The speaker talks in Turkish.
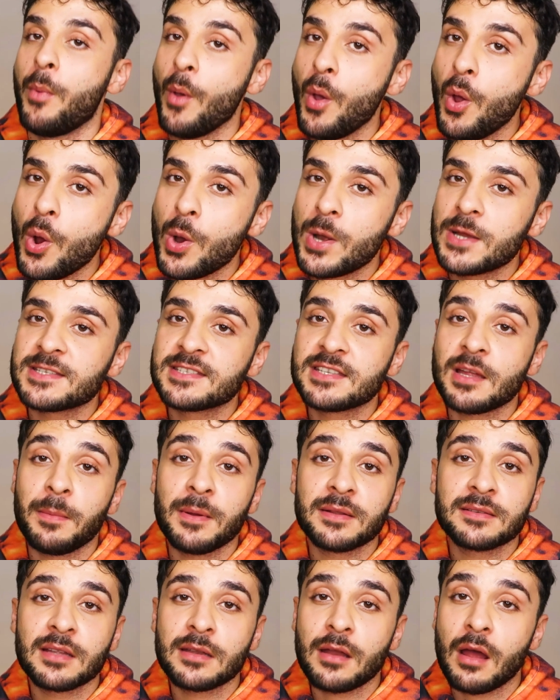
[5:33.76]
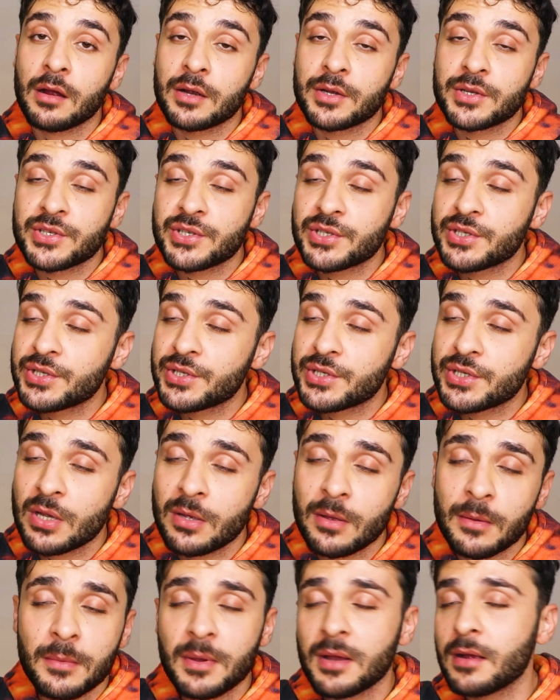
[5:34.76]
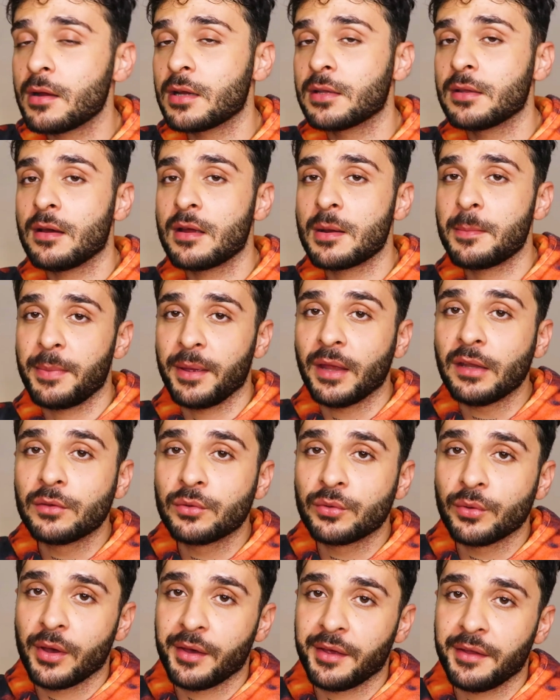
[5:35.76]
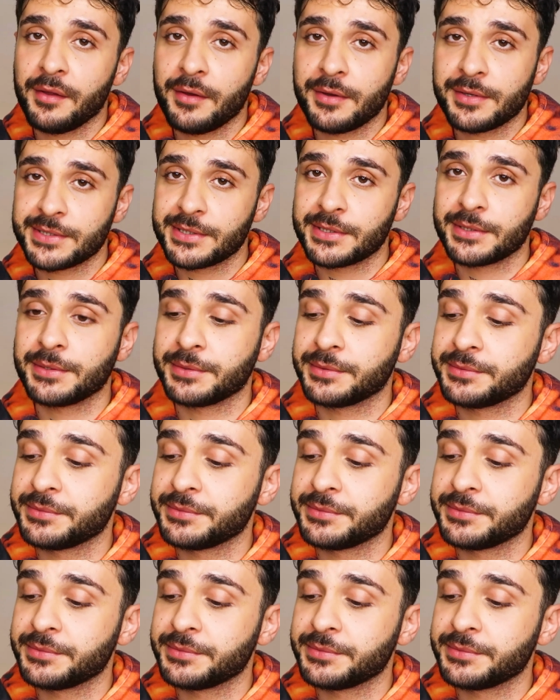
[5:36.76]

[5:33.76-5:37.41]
böyle sabahtan akşama kadar beddua ederdi.